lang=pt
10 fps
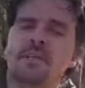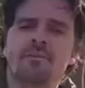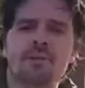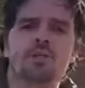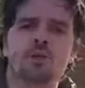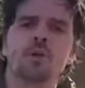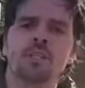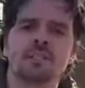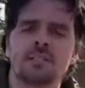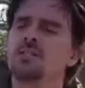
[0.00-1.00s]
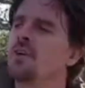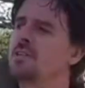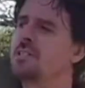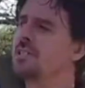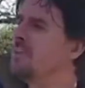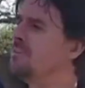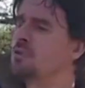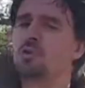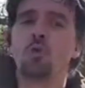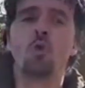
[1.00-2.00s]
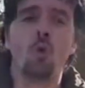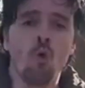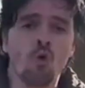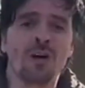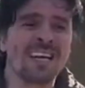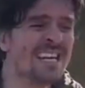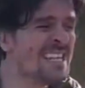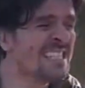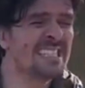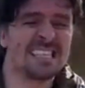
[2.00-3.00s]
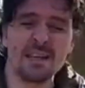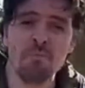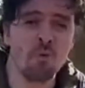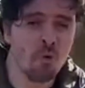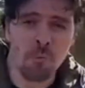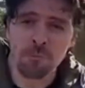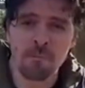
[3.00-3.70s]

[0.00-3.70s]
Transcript: fez todas, nós estamos no lucríssimo,